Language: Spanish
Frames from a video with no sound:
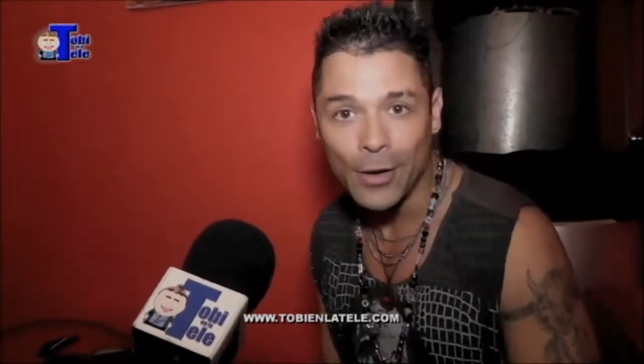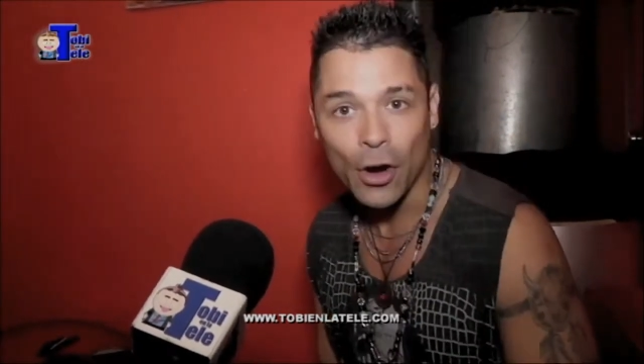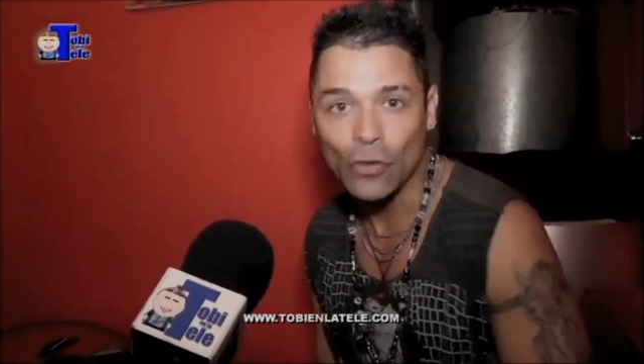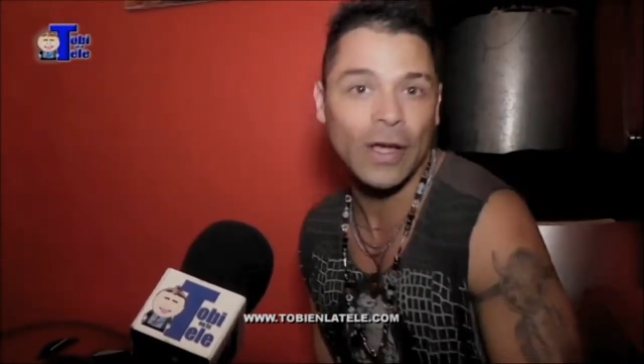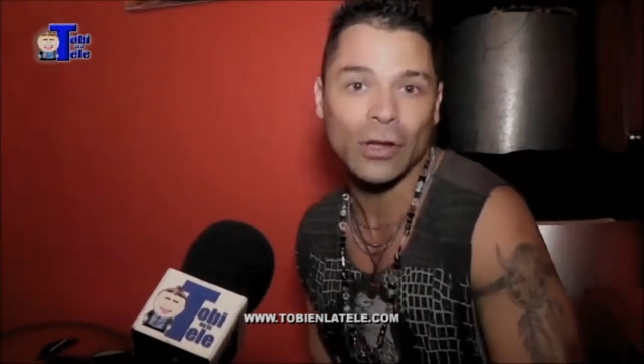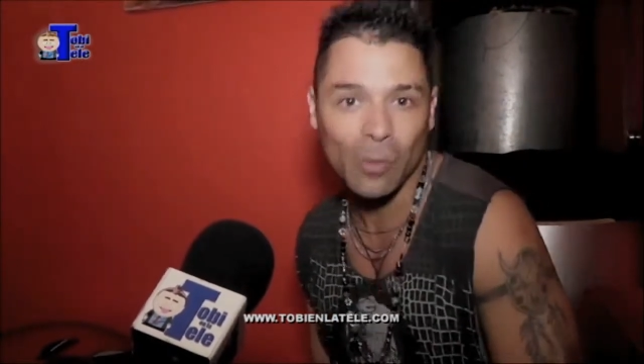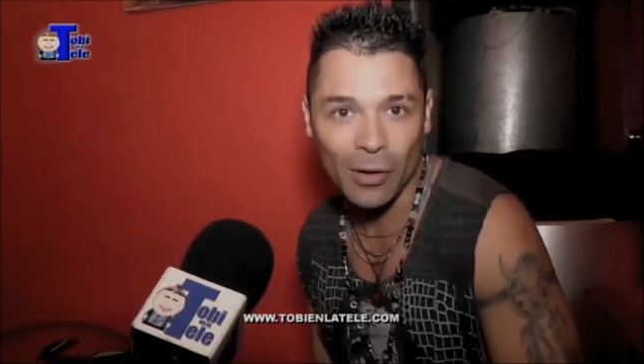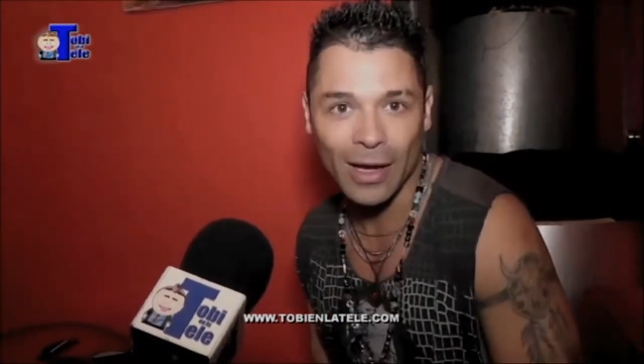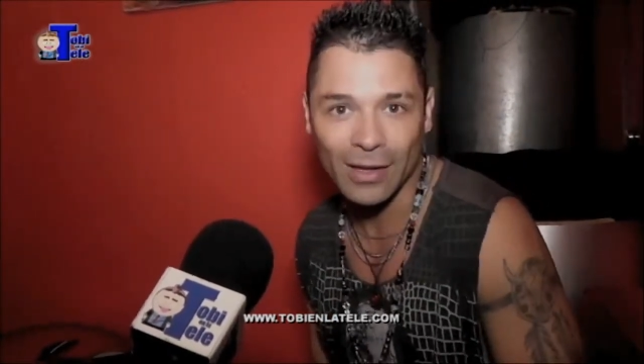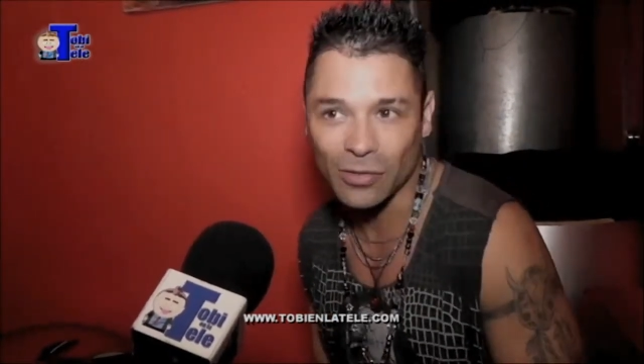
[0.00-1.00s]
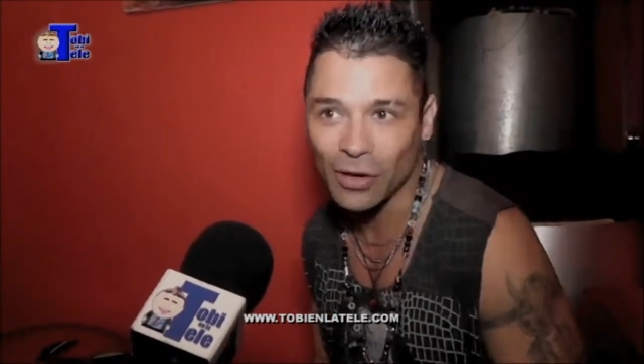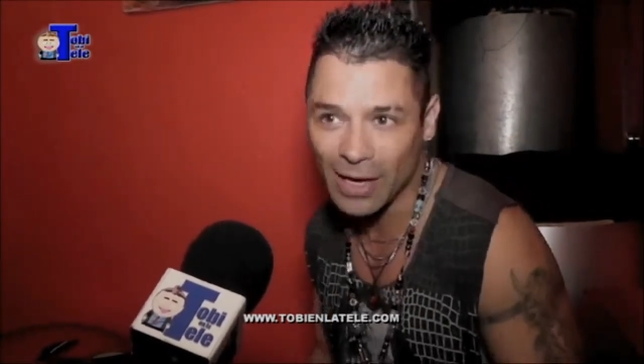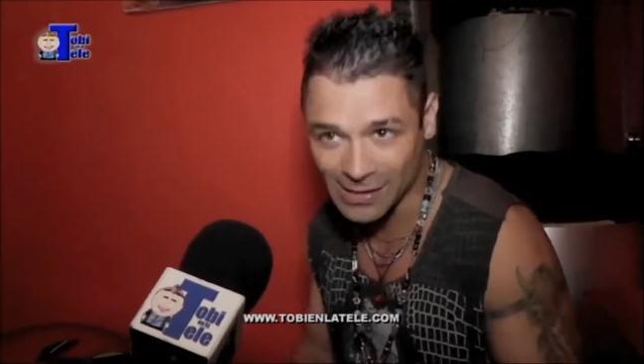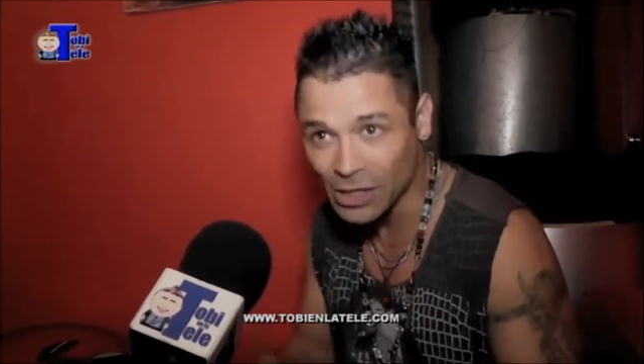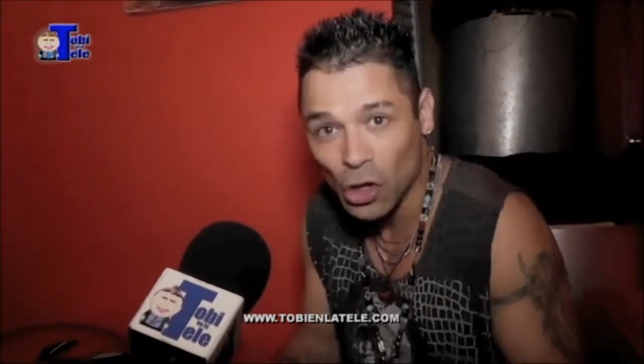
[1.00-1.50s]
contento porque estoy
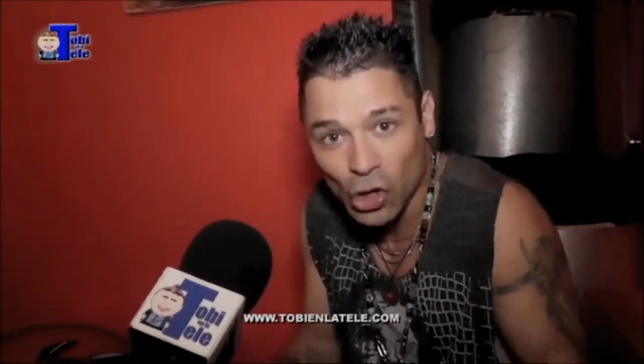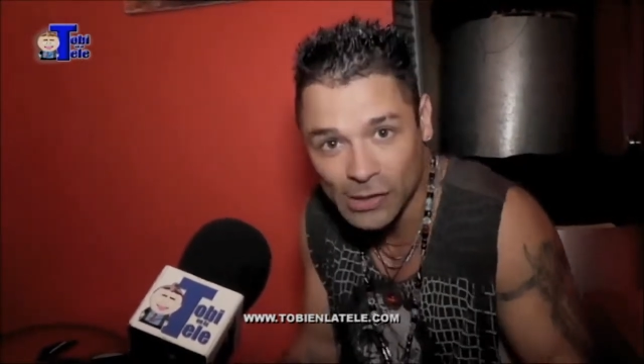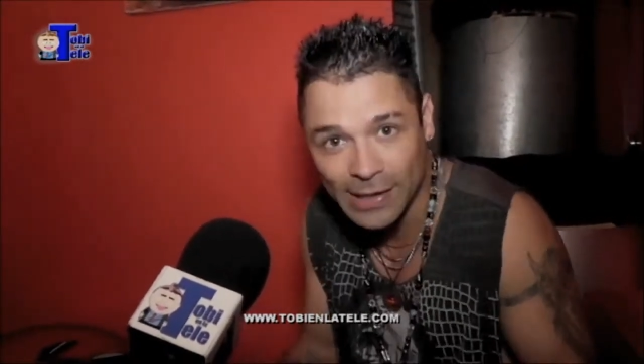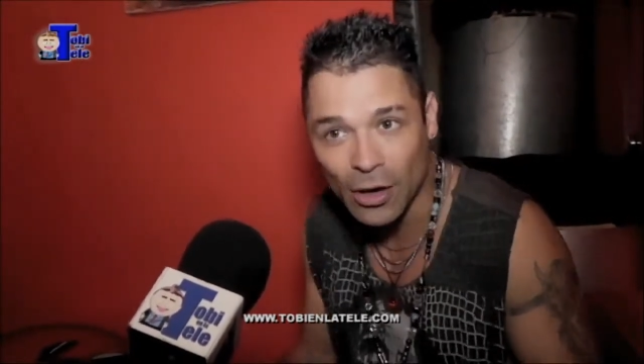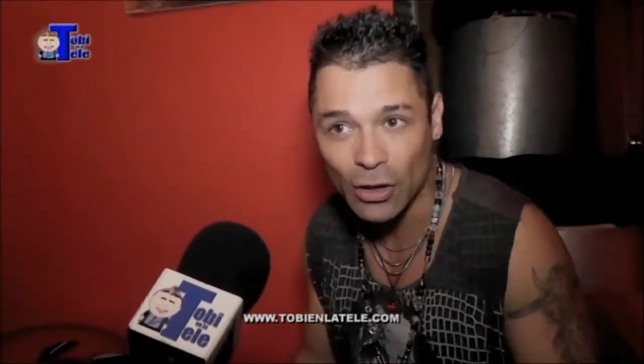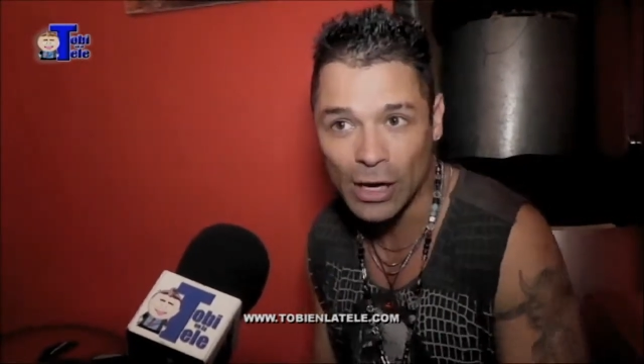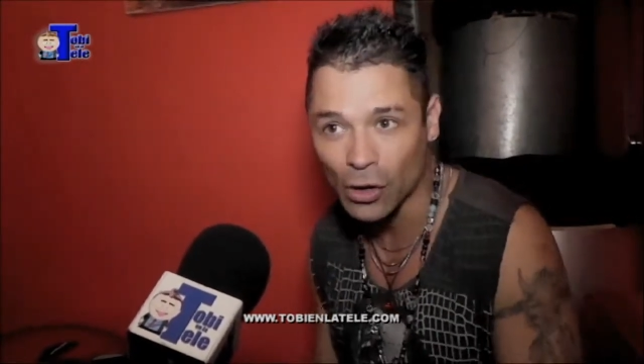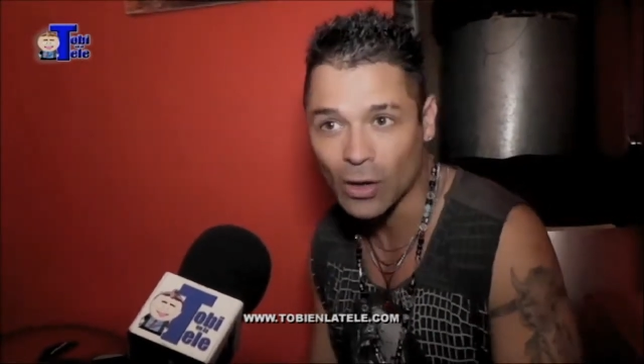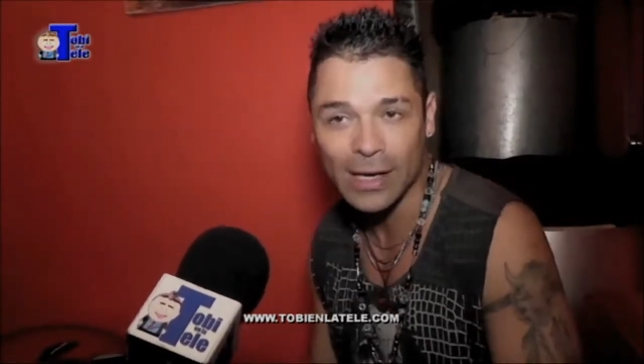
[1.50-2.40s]
haciendo cositas con el rock,